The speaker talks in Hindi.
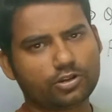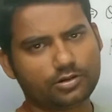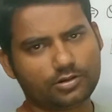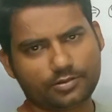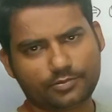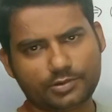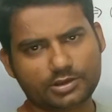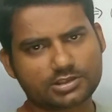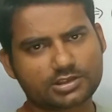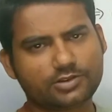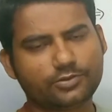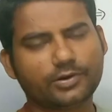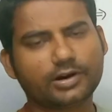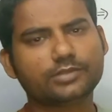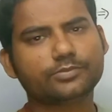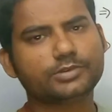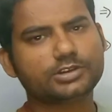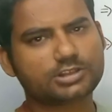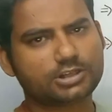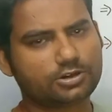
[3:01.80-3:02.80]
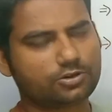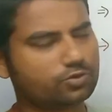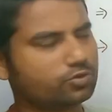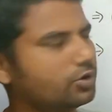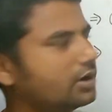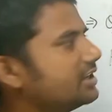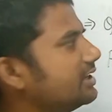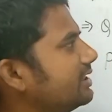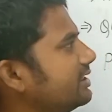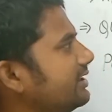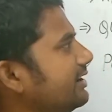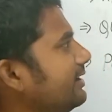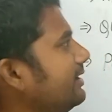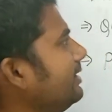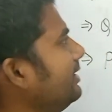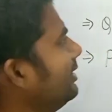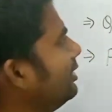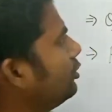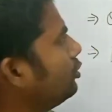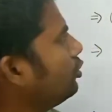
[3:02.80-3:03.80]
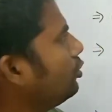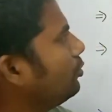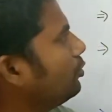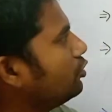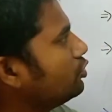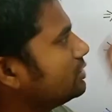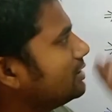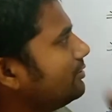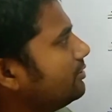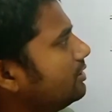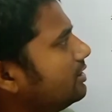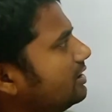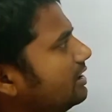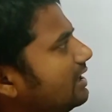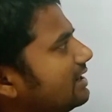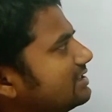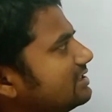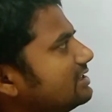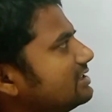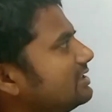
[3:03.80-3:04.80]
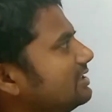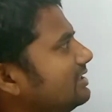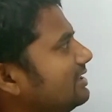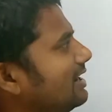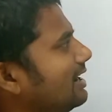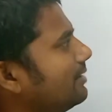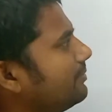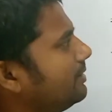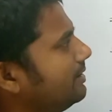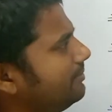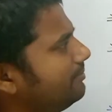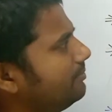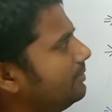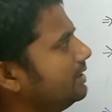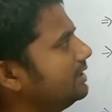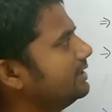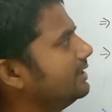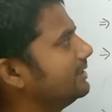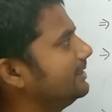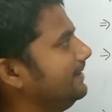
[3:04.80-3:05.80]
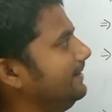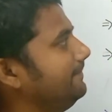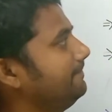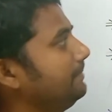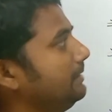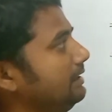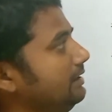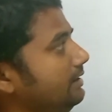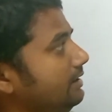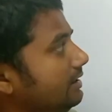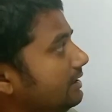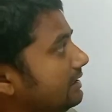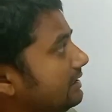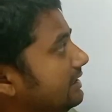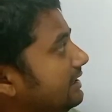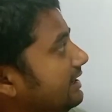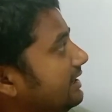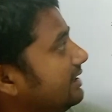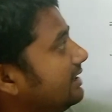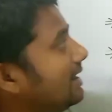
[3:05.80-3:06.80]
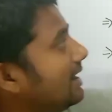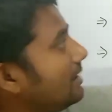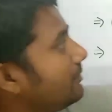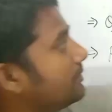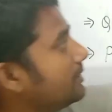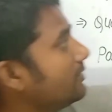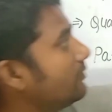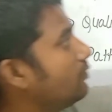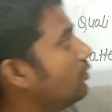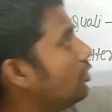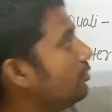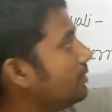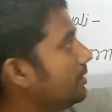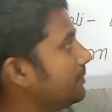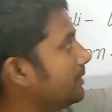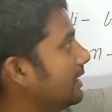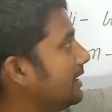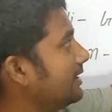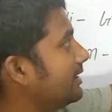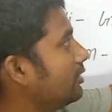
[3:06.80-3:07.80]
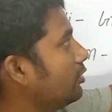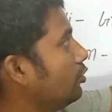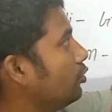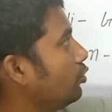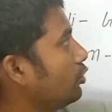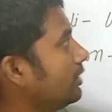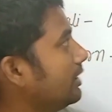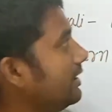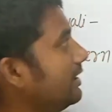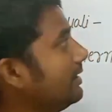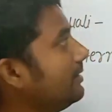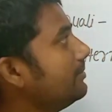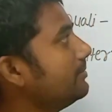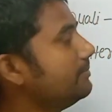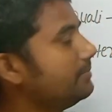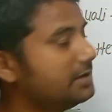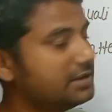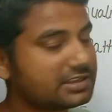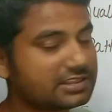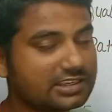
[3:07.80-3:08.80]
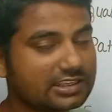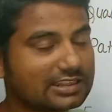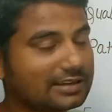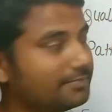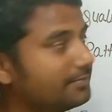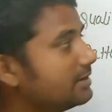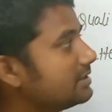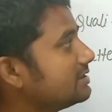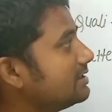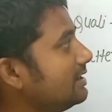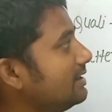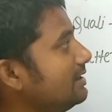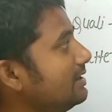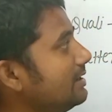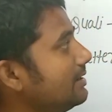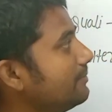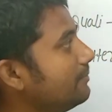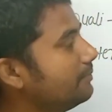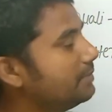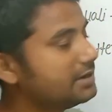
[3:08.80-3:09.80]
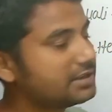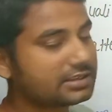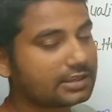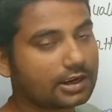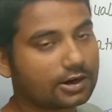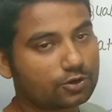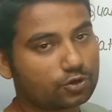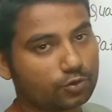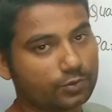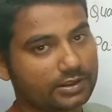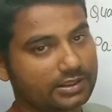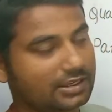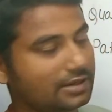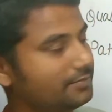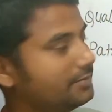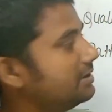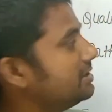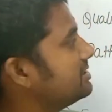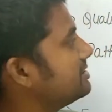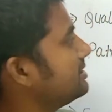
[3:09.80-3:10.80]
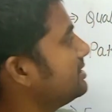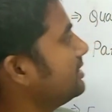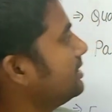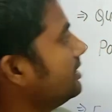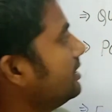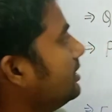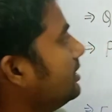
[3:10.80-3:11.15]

और बीसी वन बीसी टू आ जाते हैं तो वो सब रिलैक्सेशन यहाँ पे मिल जाता है डेट आपके फॉर्म अप्लाई के हो रहे हैं बीस सितम्बर से बीस अक्टूबर के बीच